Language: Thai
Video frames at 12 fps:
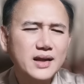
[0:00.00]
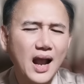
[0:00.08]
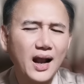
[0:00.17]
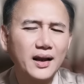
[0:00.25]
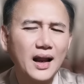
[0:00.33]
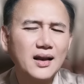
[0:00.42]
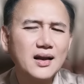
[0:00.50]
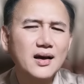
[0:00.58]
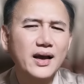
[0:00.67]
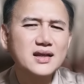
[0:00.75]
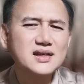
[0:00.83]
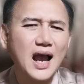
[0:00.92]
อย่ากันนั้นเล
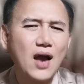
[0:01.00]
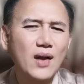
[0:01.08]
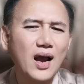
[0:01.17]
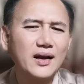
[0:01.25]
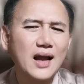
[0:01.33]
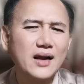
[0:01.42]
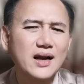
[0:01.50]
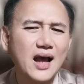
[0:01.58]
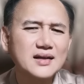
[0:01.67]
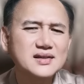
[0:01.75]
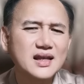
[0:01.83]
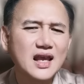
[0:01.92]
ยชาวลัคนารา
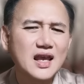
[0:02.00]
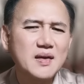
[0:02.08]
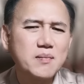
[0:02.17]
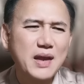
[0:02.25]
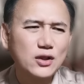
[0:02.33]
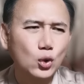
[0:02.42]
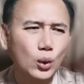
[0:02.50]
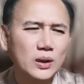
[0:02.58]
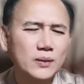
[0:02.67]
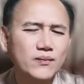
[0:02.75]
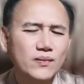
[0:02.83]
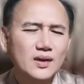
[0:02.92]
ศีมิถุน
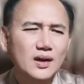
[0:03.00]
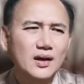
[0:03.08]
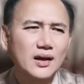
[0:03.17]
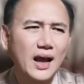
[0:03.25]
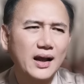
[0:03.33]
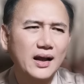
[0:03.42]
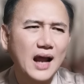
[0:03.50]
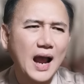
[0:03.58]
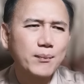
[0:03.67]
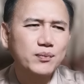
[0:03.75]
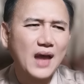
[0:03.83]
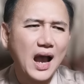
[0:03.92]
นะครั
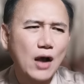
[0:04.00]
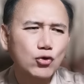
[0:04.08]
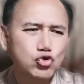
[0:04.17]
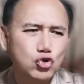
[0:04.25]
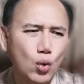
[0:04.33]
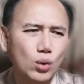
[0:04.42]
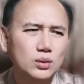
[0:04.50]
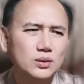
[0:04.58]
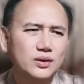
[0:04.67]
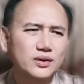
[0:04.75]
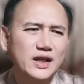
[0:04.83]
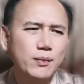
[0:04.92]
บ ดาวศุกร์
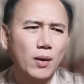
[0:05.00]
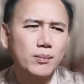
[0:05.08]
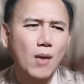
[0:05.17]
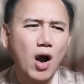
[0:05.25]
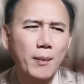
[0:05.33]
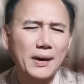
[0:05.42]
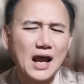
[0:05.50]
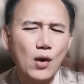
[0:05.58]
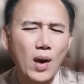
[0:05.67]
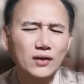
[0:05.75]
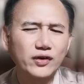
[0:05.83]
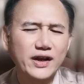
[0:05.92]
ที่ผมบอกไปแล้ว
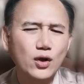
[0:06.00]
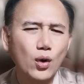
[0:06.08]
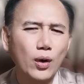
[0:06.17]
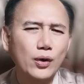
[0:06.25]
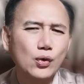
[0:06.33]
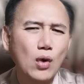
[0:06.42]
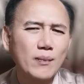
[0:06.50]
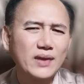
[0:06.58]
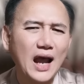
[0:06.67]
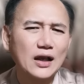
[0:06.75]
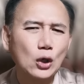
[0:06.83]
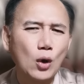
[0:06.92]
ว่าตรีโกณร่วม
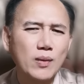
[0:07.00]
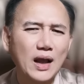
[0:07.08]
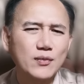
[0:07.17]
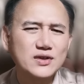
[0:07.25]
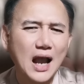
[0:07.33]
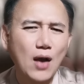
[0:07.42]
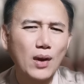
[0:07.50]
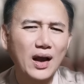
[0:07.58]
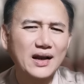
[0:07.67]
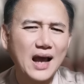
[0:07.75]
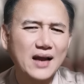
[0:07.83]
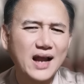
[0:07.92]
ธาตุลมกับชาวลั
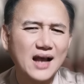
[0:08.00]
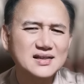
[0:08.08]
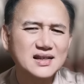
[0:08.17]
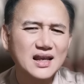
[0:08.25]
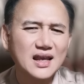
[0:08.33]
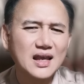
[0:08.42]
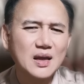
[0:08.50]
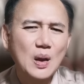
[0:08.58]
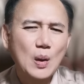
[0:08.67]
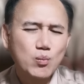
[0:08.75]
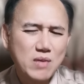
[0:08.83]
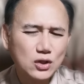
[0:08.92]
คนาราศี
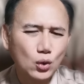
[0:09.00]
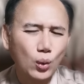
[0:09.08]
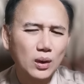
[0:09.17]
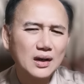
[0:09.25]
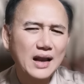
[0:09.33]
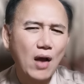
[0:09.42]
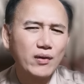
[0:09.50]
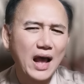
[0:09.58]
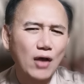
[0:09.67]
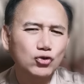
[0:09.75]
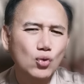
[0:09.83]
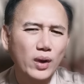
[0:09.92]
มิถุนแล้ว
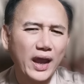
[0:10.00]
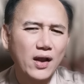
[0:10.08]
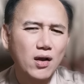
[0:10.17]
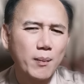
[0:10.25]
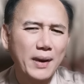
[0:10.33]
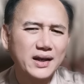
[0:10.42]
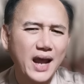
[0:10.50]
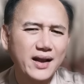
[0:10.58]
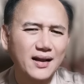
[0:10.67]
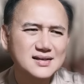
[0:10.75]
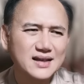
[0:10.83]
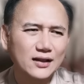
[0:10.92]
ดาวศุกร์เองก็ไปได้
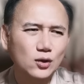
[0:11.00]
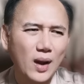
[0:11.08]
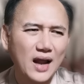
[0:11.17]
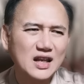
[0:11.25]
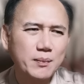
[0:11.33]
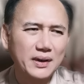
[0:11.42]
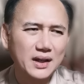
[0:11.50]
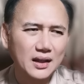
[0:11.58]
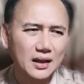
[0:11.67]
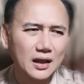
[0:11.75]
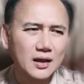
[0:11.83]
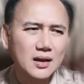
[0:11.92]
เกษตราธิบ
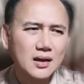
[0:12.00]
ดี